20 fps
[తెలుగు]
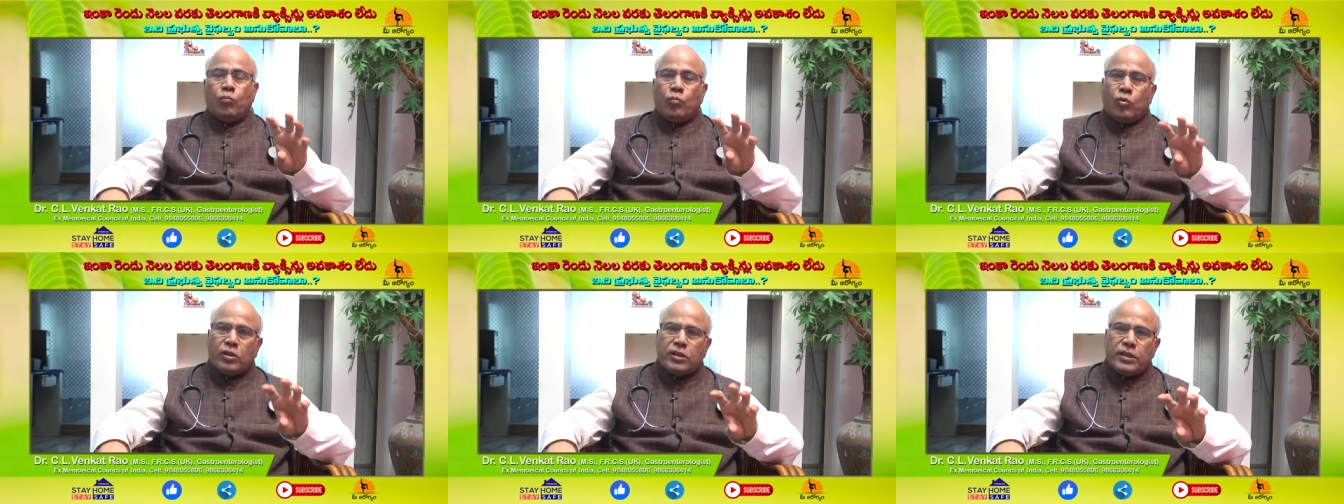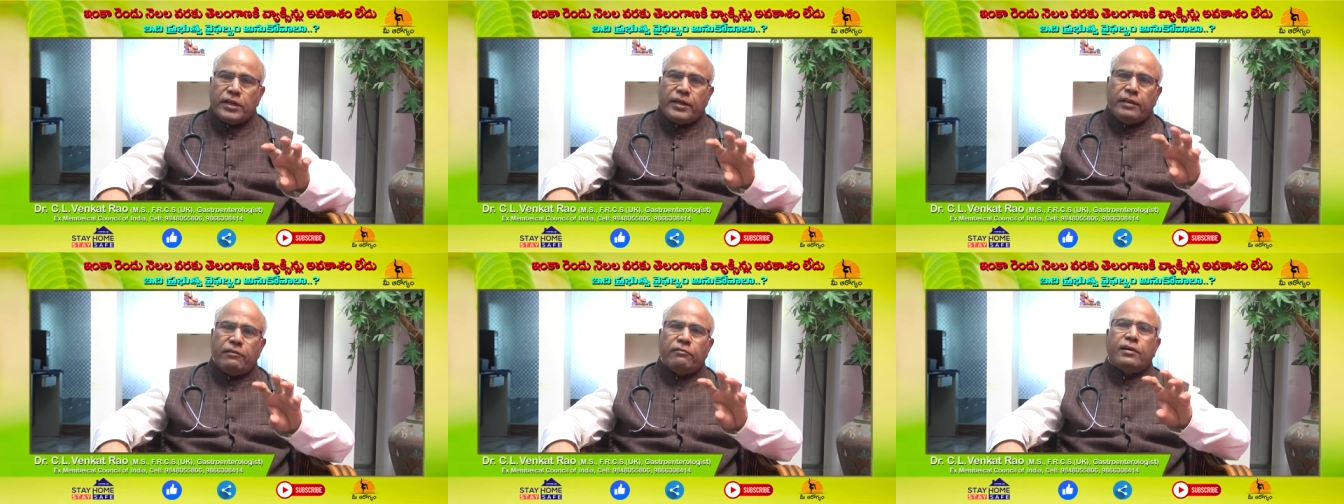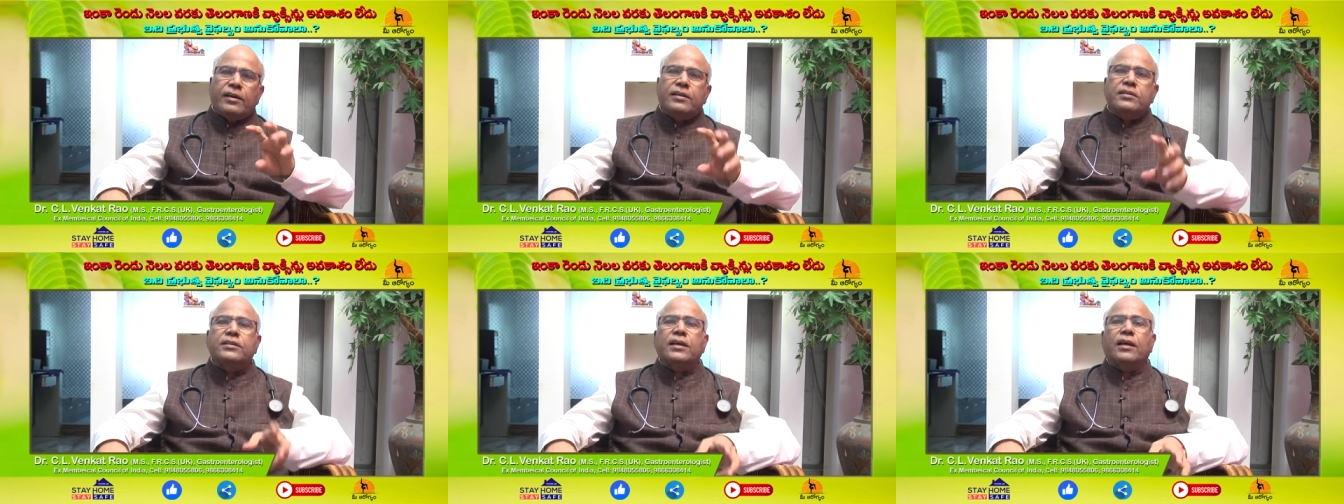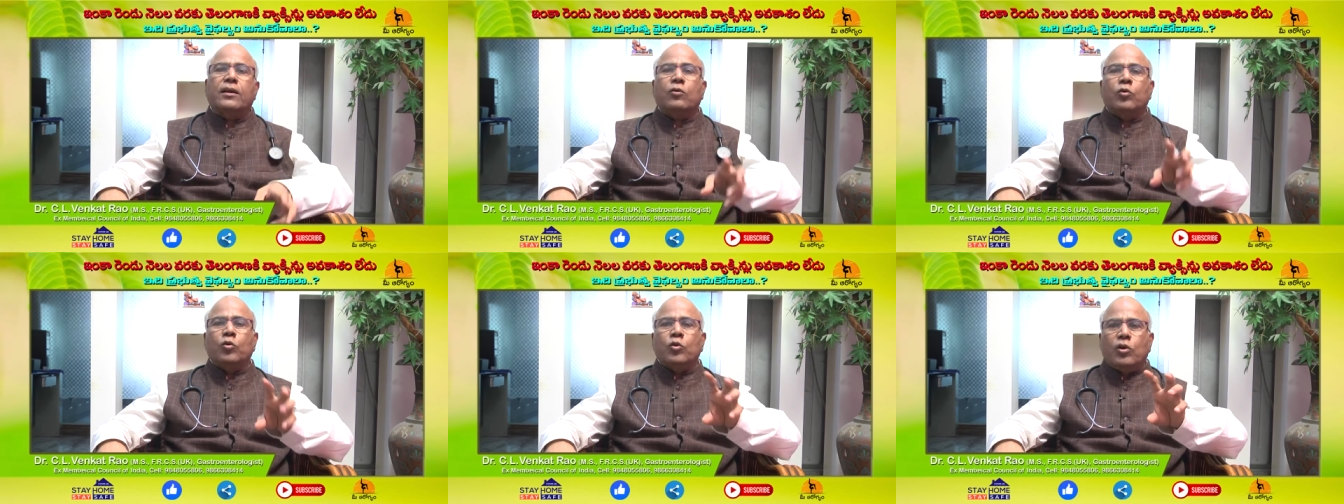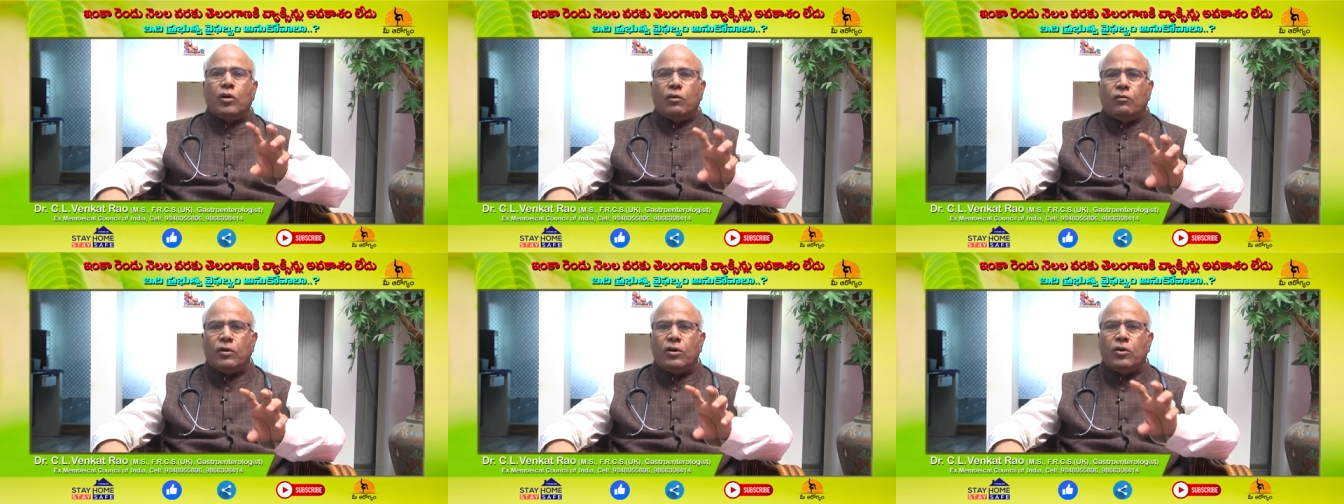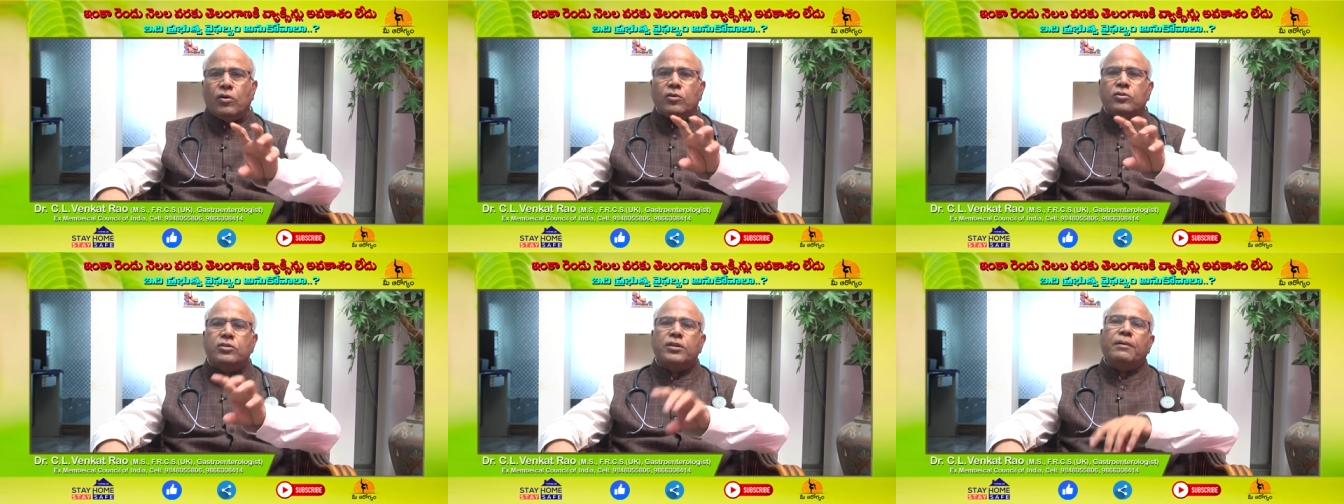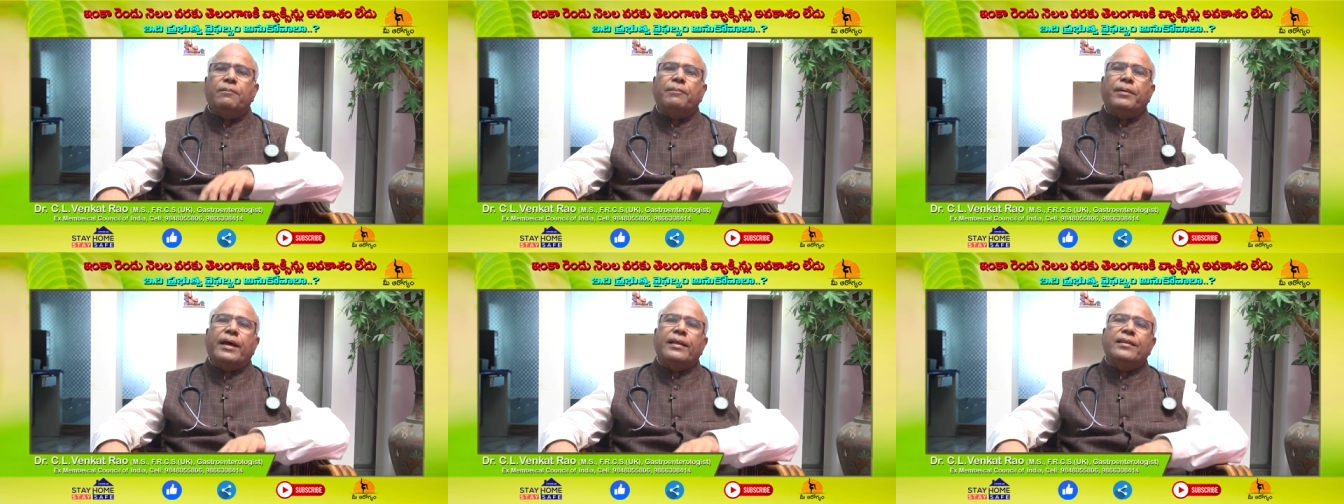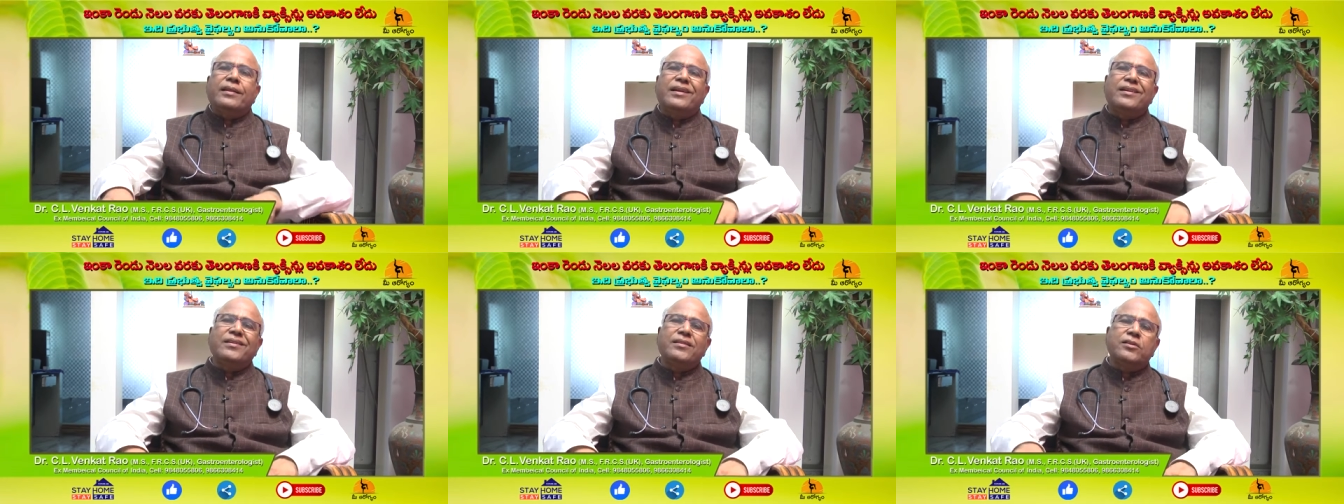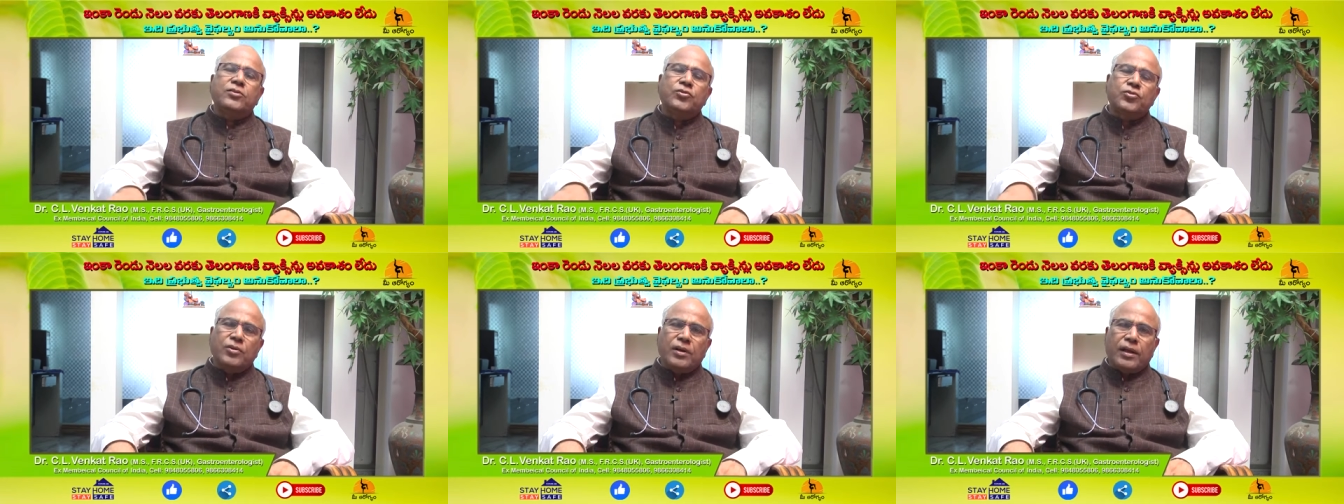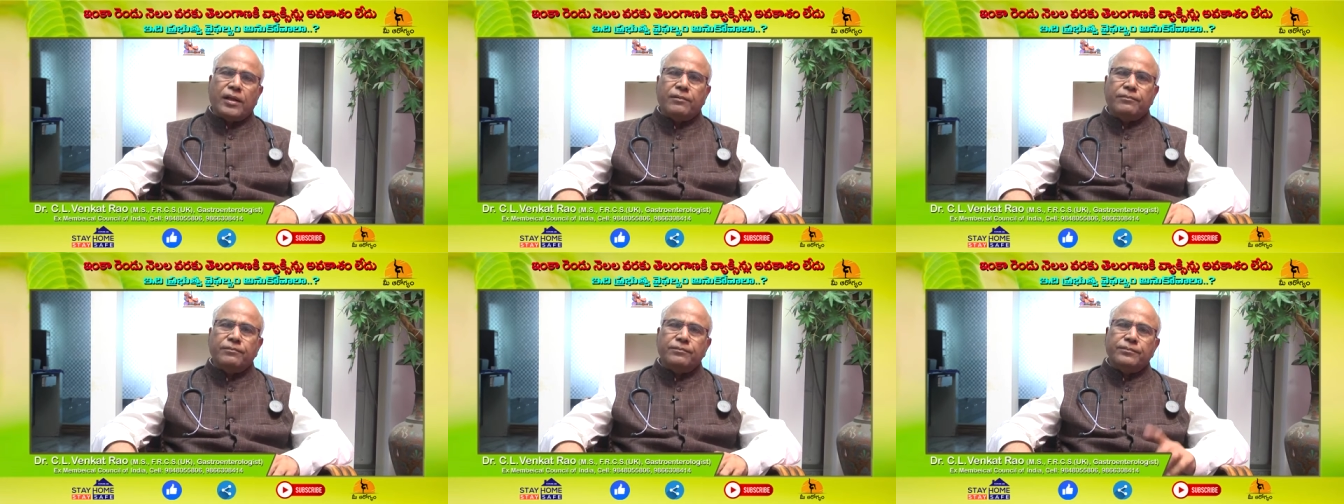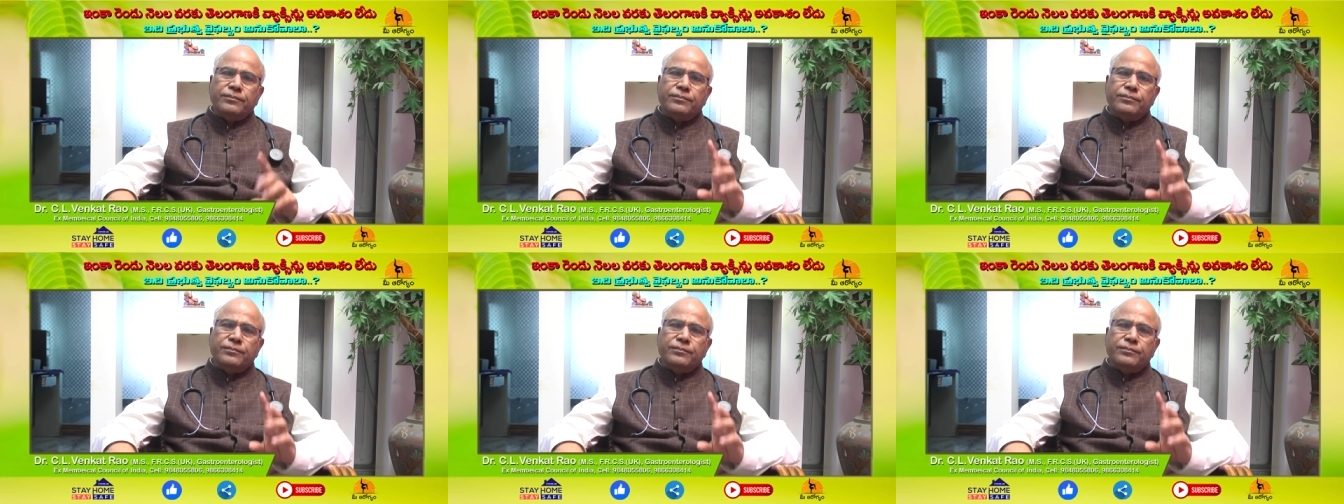మొదటి వరుస రెండవ డోసుకి ప్రాధాన్యత ఇస్తున్నారు